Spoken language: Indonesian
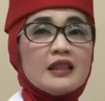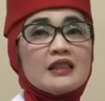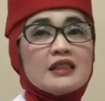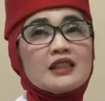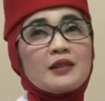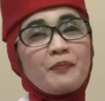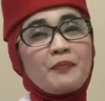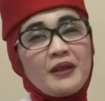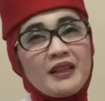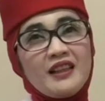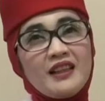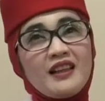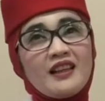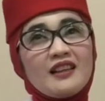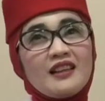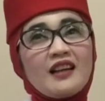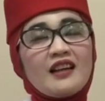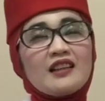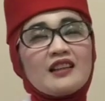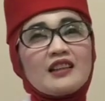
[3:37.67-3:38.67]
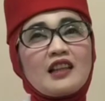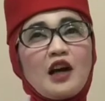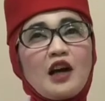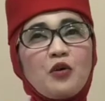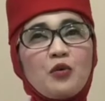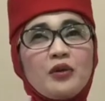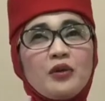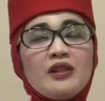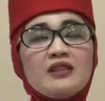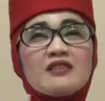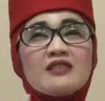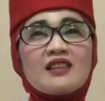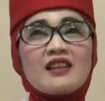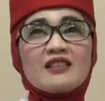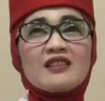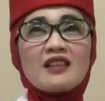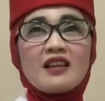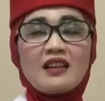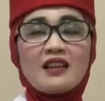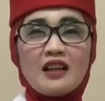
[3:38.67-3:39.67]
Seperti kita ketahui,
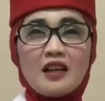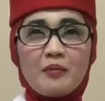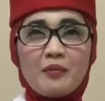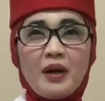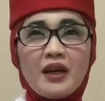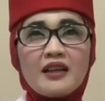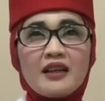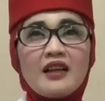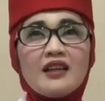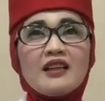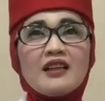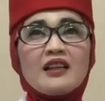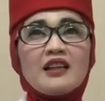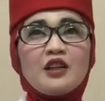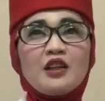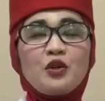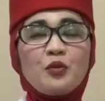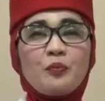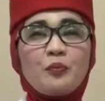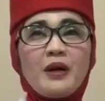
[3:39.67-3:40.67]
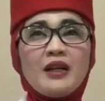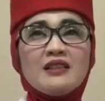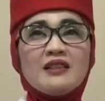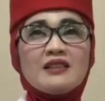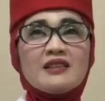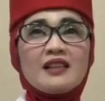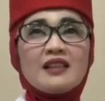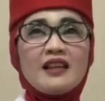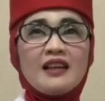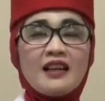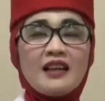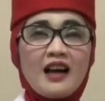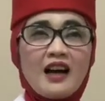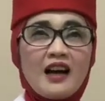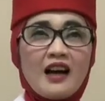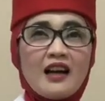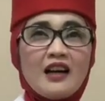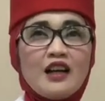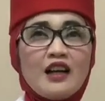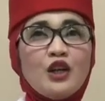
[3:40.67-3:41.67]
stres adalah bagian kehidupan
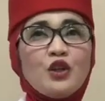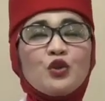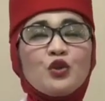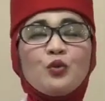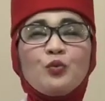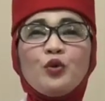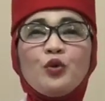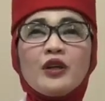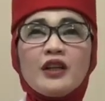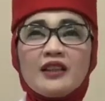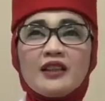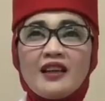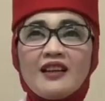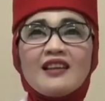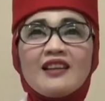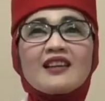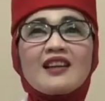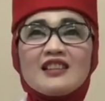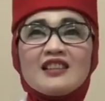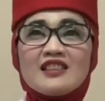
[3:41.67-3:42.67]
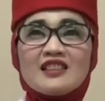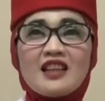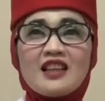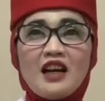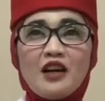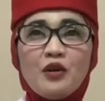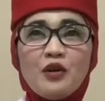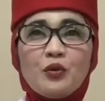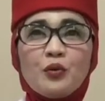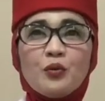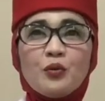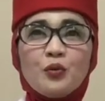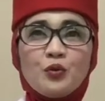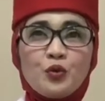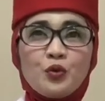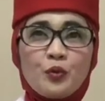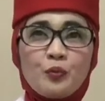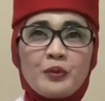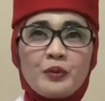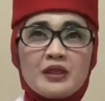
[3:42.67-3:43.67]
sehingga tubuh kita dirancang
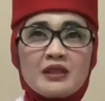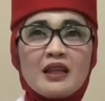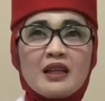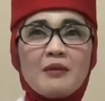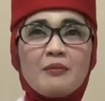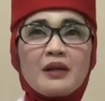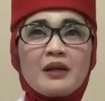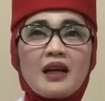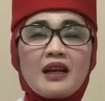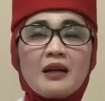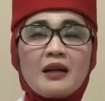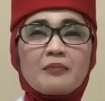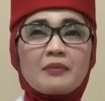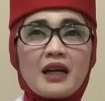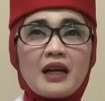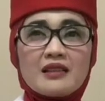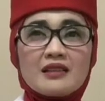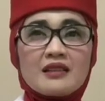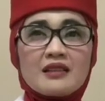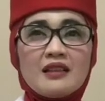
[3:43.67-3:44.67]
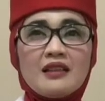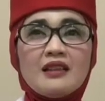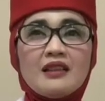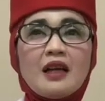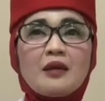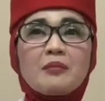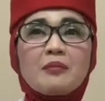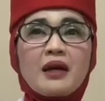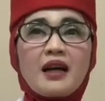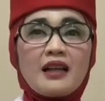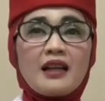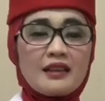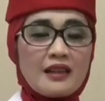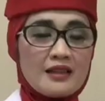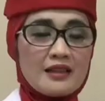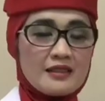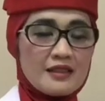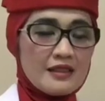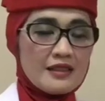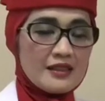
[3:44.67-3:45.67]
untuk bisa beradaptasi dan
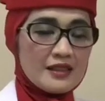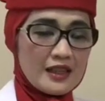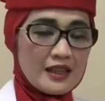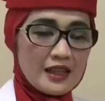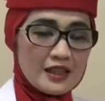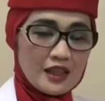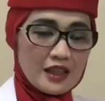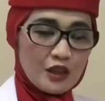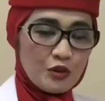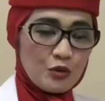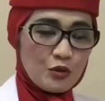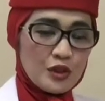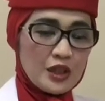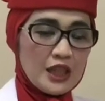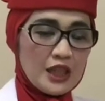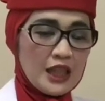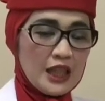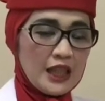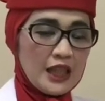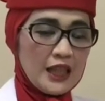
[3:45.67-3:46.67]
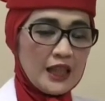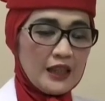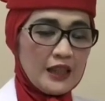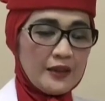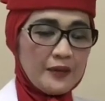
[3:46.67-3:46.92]
mengatasi stres itu sendiri.